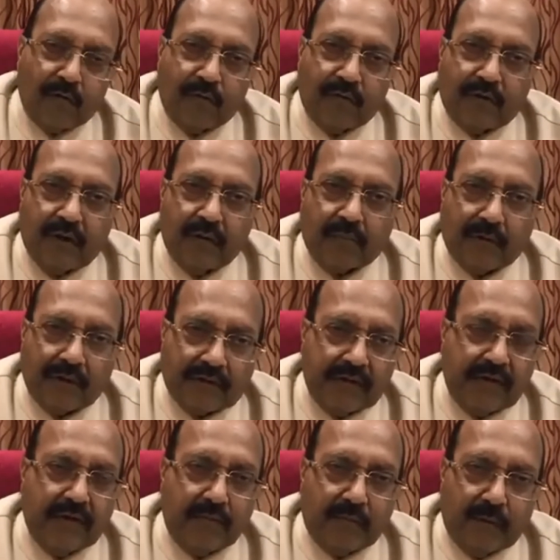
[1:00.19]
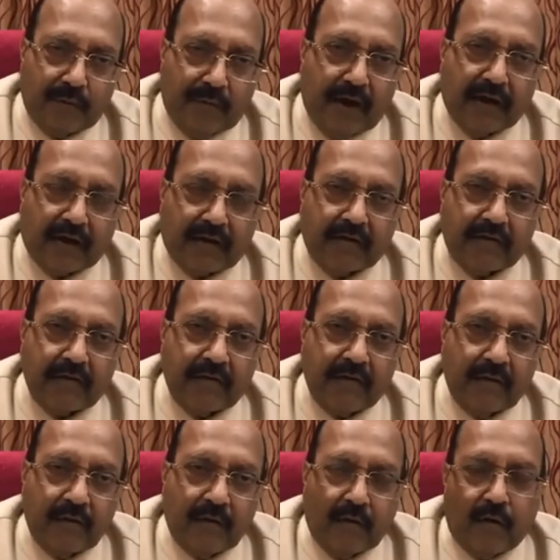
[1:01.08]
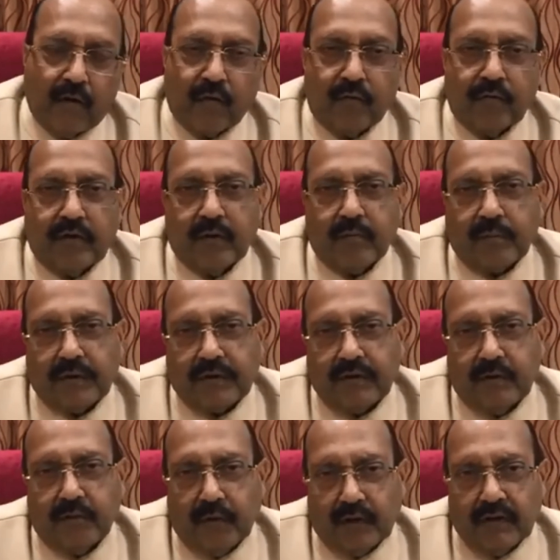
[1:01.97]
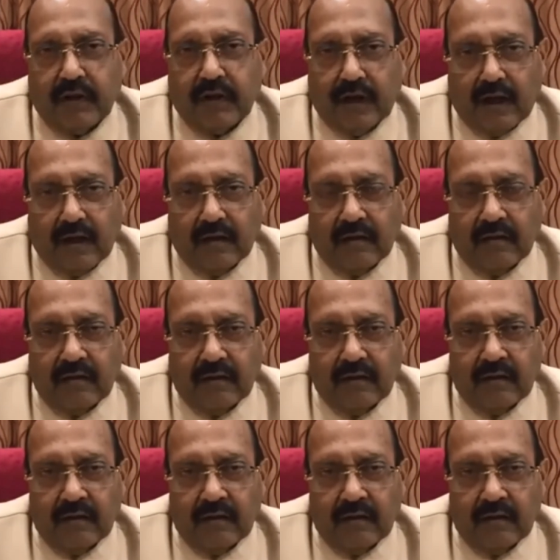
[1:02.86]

और उनकी पत्नी विवेक और उनकी पत्नी वंदना